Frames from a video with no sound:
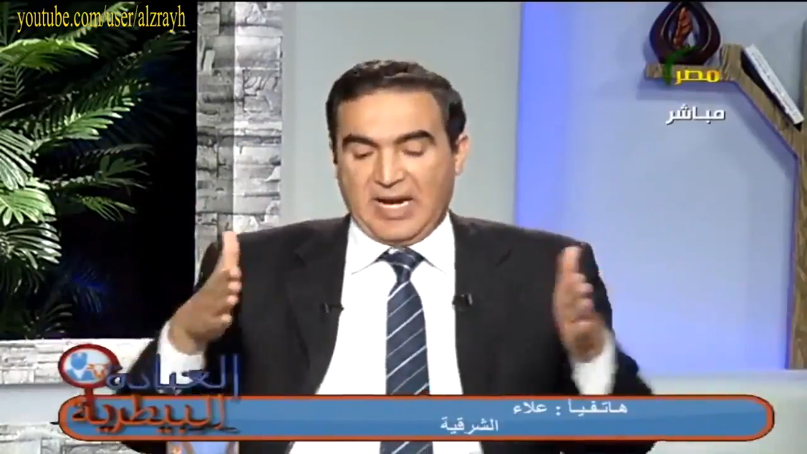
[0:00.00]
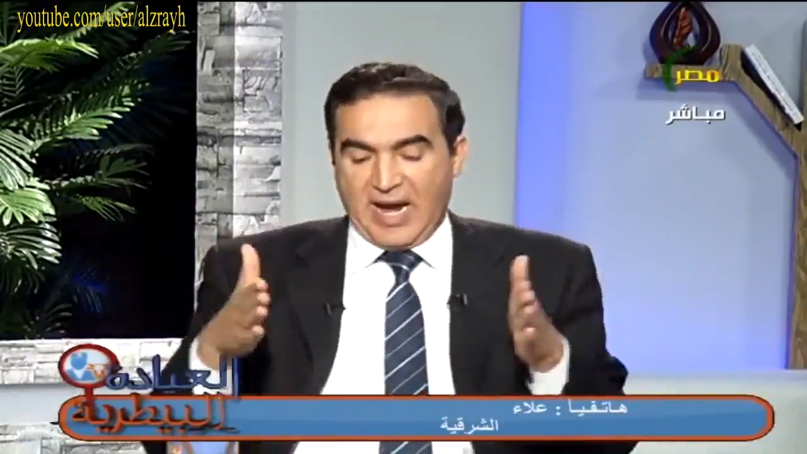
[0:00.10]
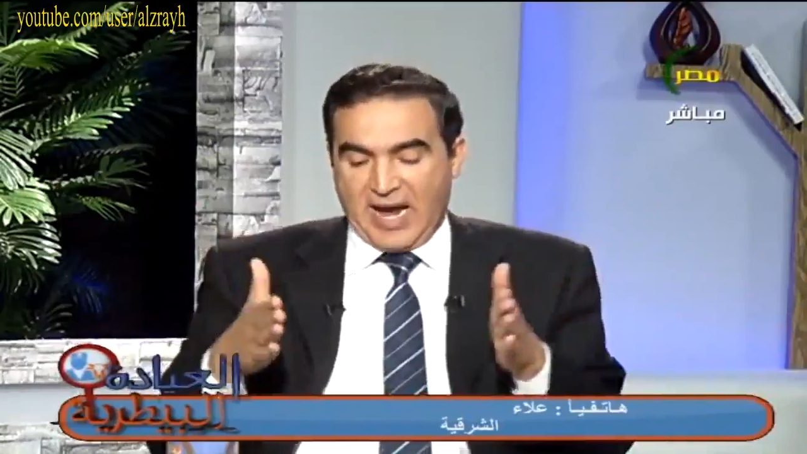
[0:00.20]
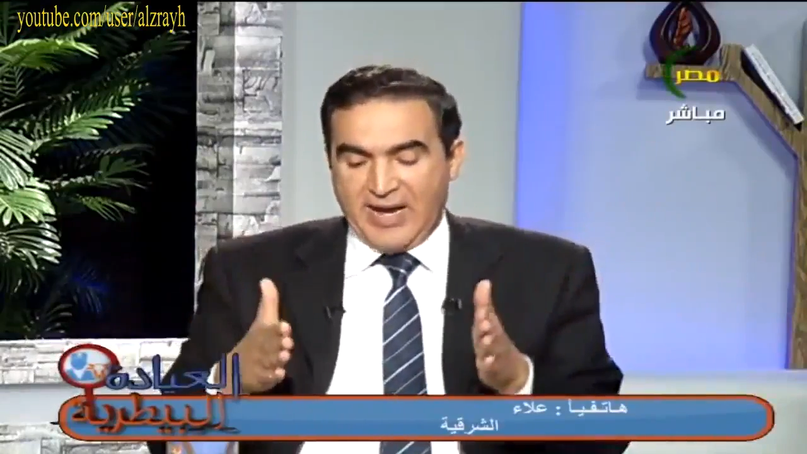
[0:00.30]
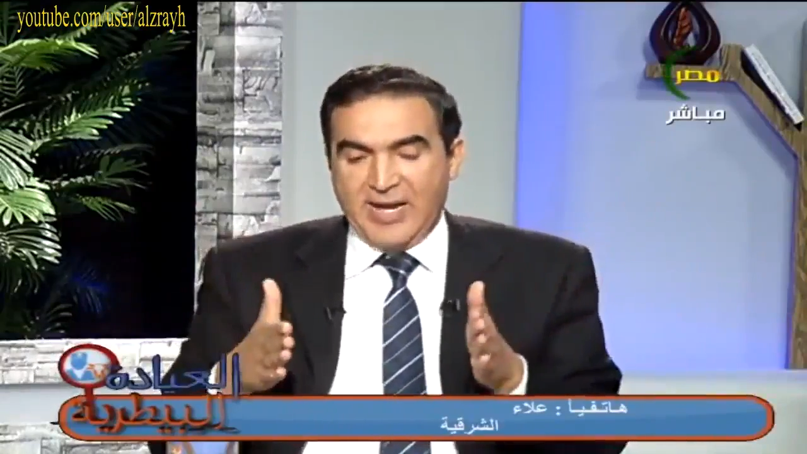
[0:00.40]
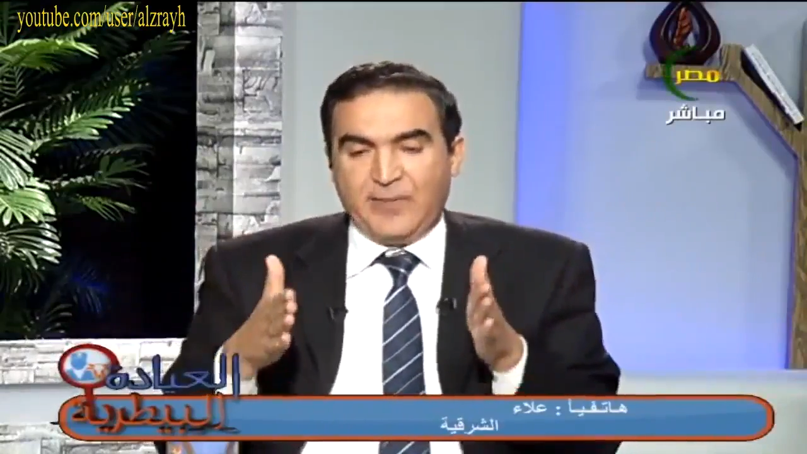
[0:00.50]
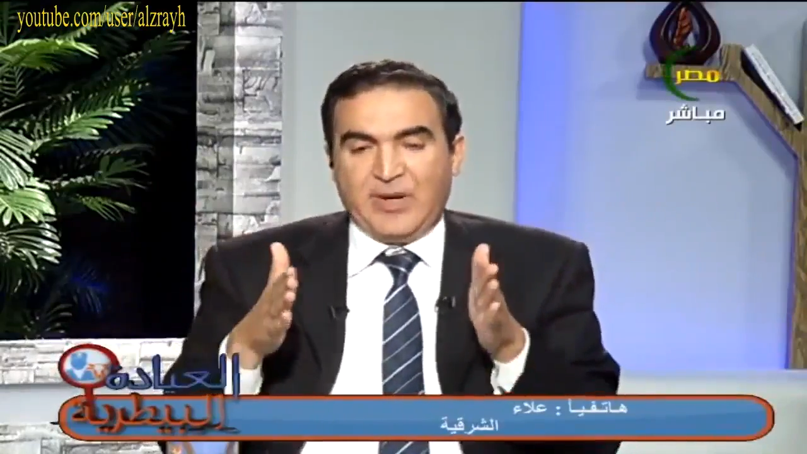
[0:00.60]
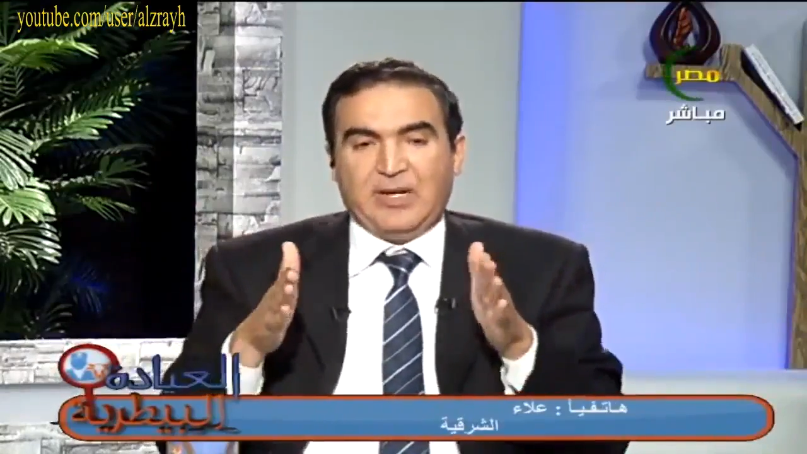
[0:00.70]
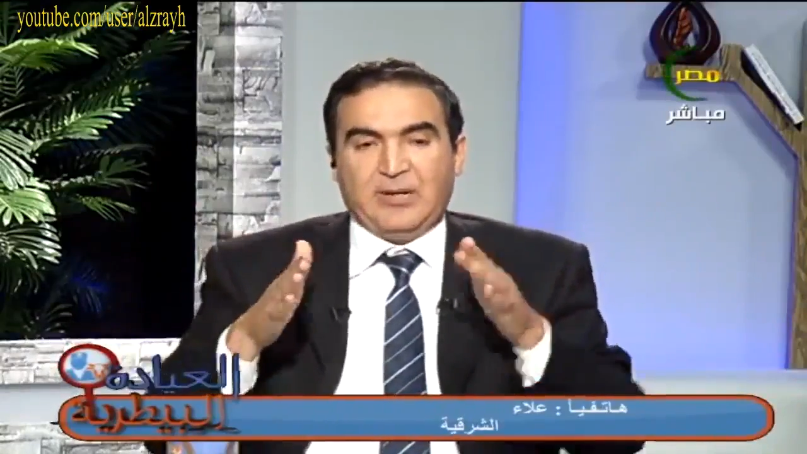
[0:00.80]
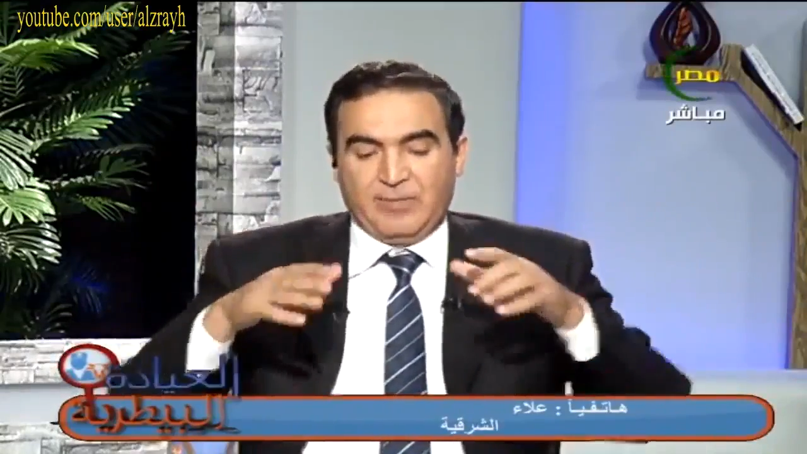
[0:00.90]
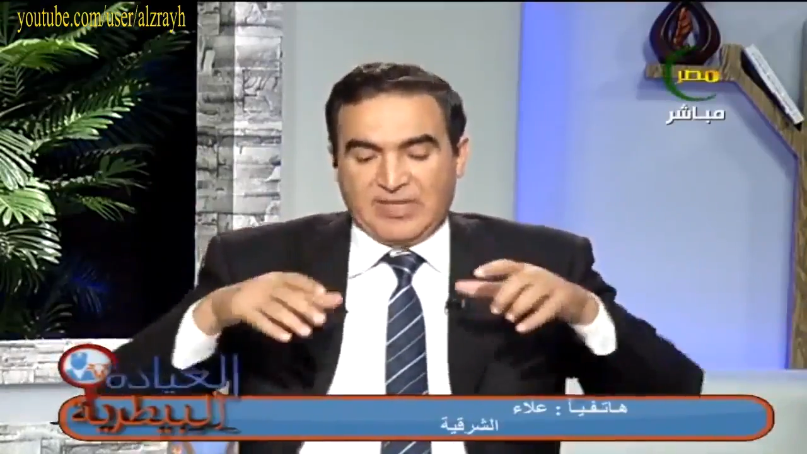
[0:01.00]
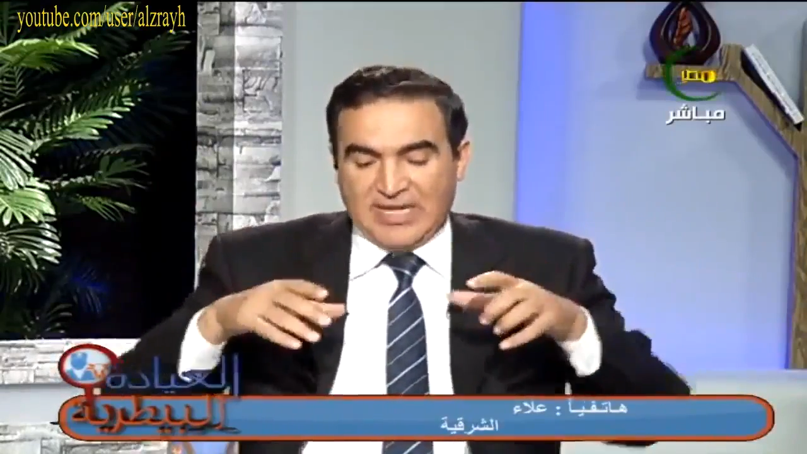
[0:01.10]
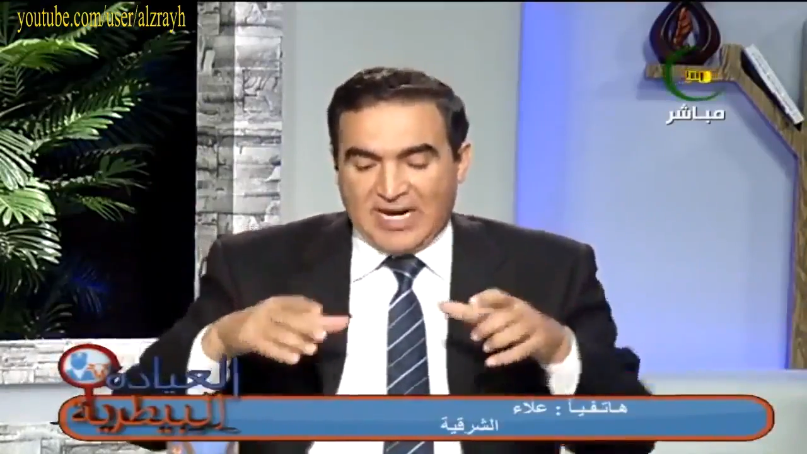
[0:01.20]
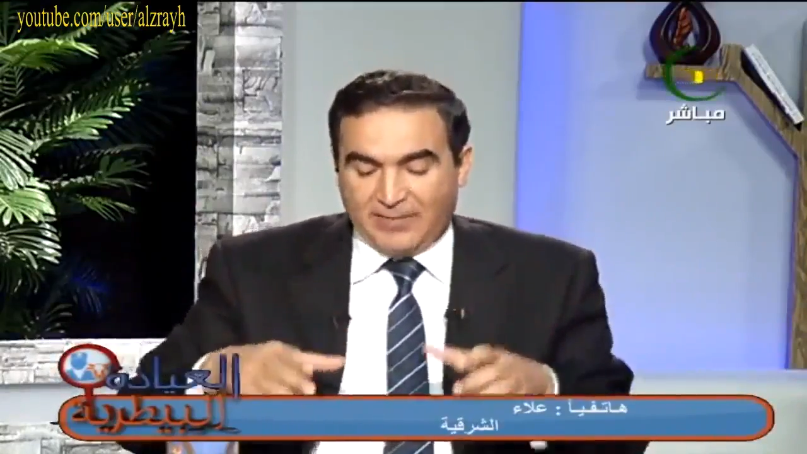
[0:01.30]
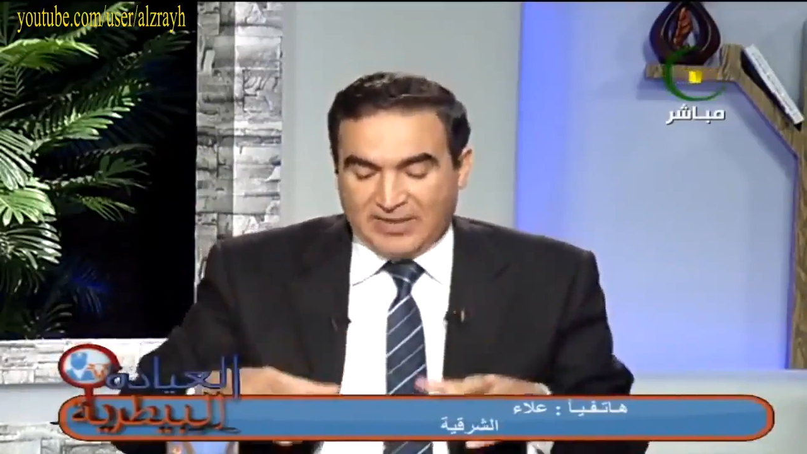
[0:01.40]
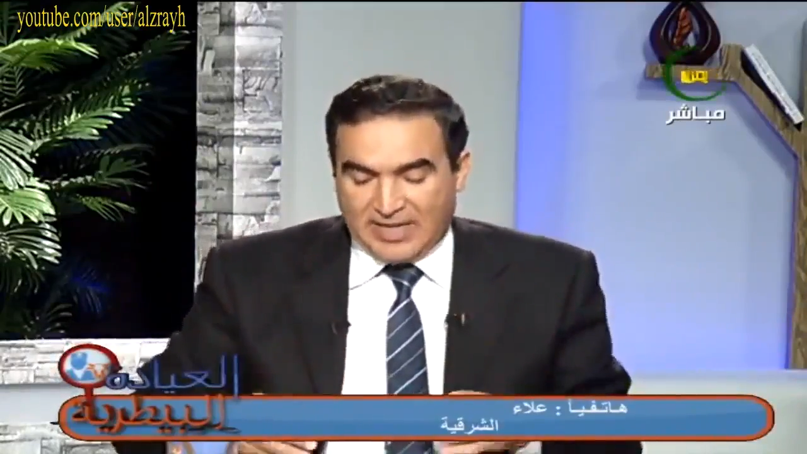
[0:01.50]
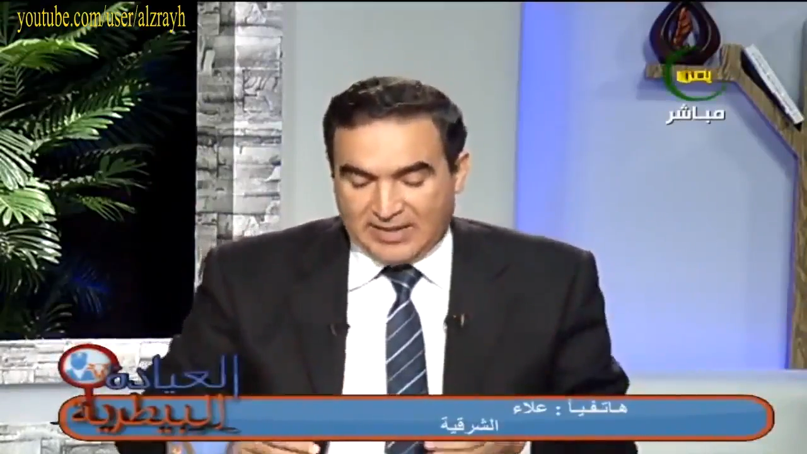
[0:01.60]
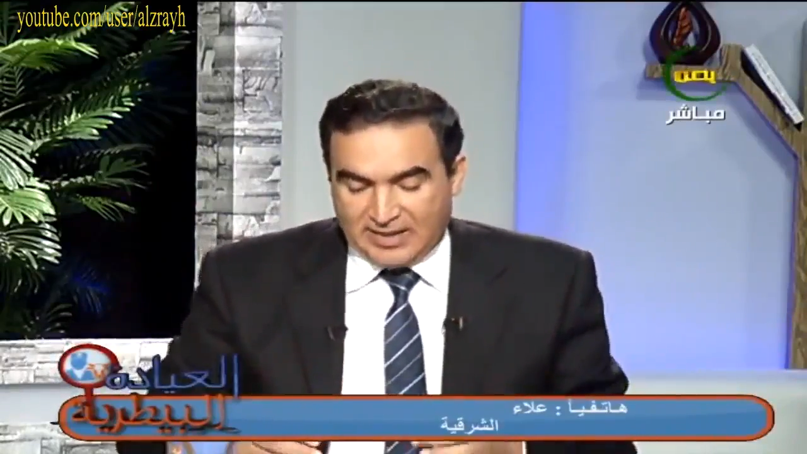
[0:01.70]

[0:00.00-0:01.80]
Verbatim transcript: هيعمل المساحه بتاعه